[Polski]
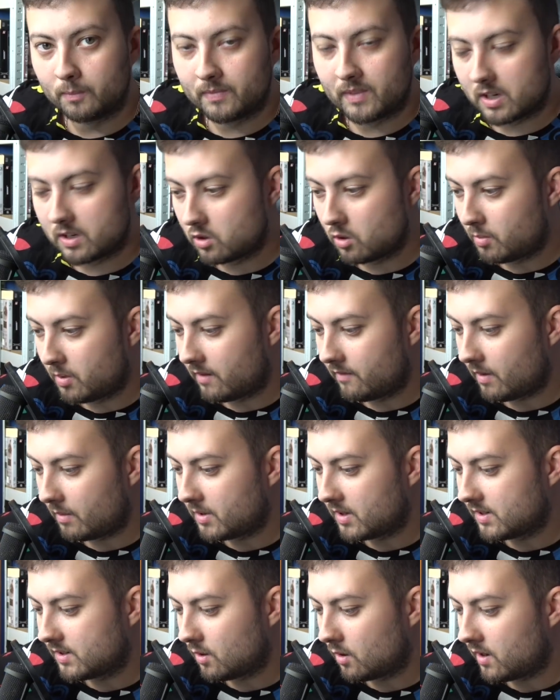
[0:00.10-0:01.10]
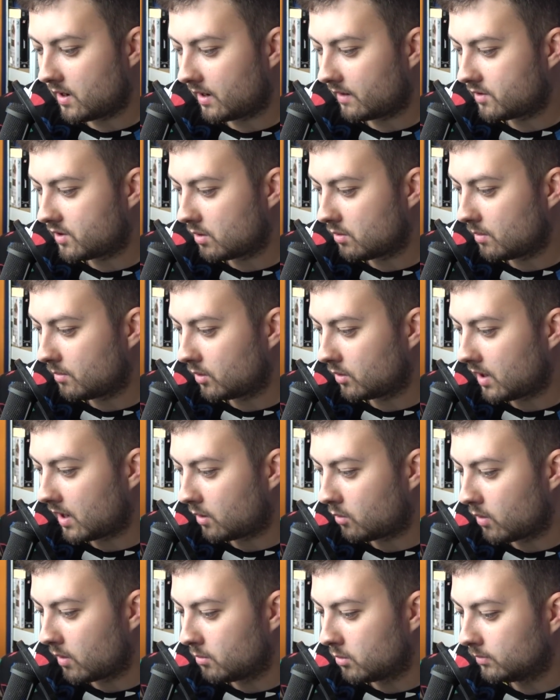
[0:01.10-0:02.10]
No, także opowiem wam historię, jak wszedłem
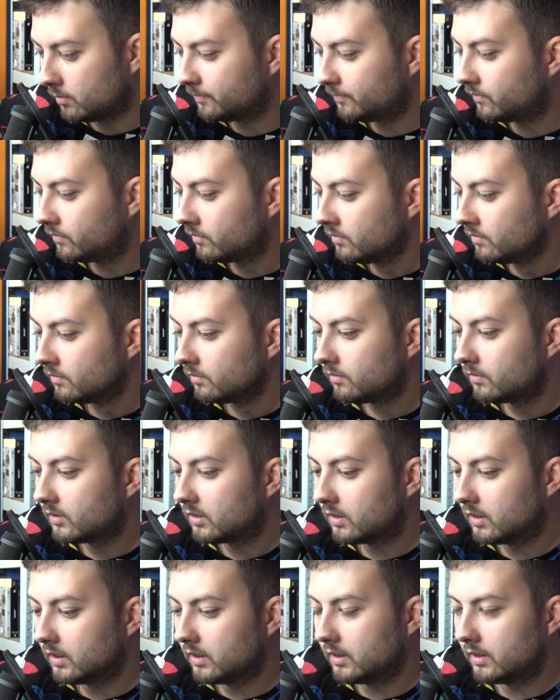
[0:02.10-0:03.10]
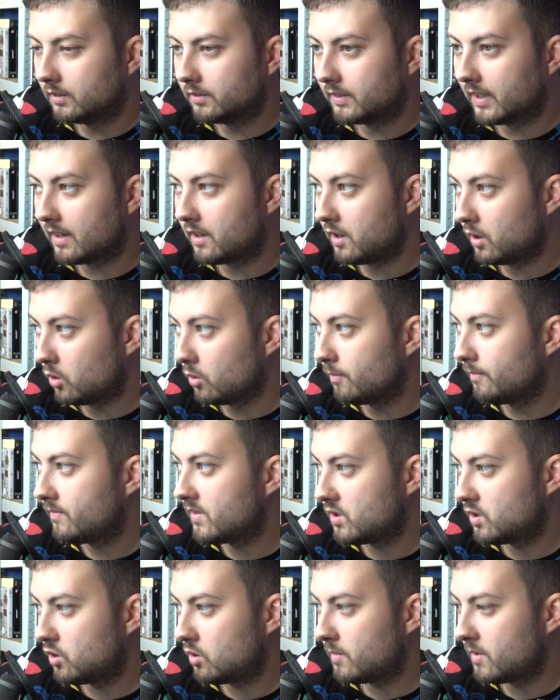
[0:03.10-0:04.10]
do Dark Webu e, w
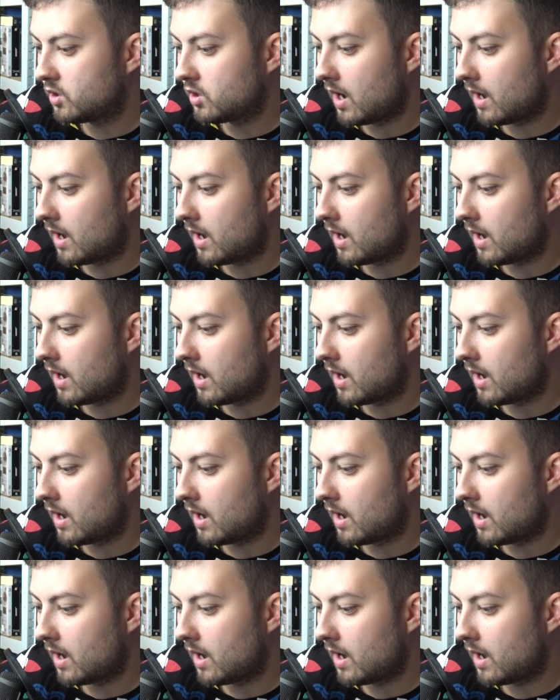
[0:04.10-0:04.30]
technikum z